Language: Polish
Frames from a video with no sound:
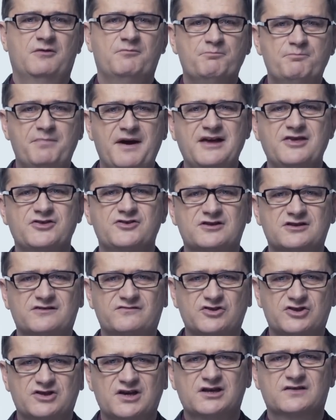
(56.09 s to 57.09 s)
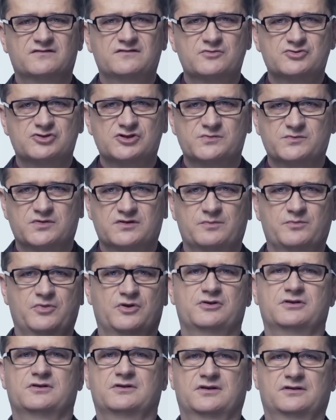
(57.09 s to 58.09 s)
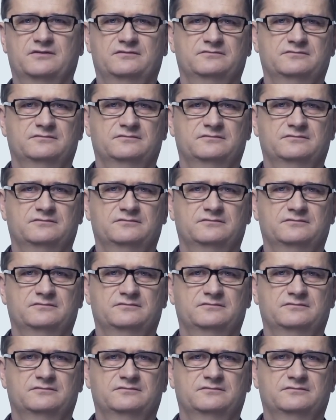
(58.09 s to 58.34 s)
Będzie zwycięstwem Rzeczpospolitej.